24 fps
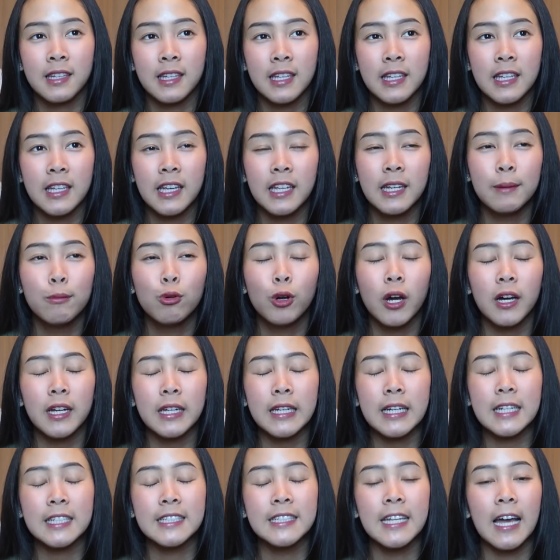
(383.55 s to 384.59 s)
ski jadi bukan
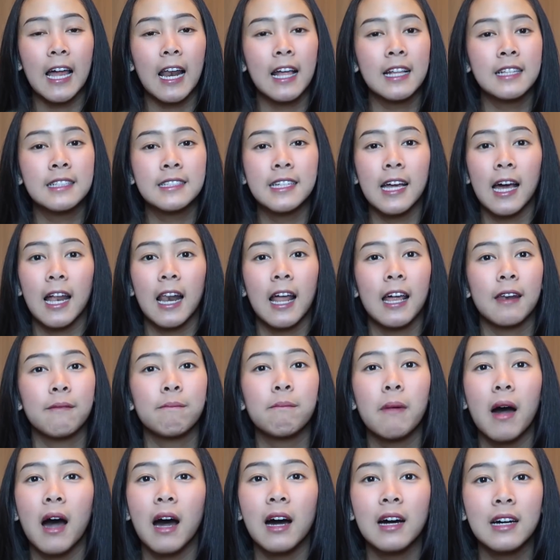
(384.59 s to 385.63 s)
yang
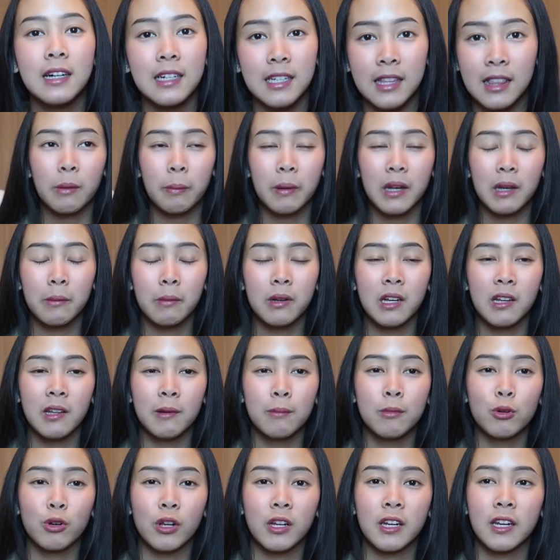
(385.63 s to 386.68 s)
jalan-jalan banget tapi lebih
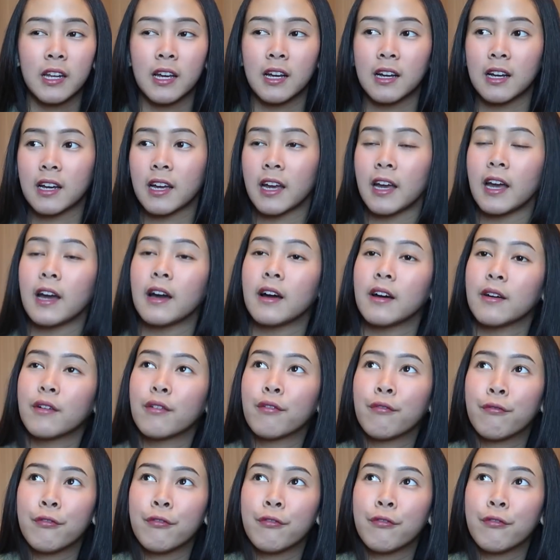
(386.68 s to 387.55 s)
liburan yang kayak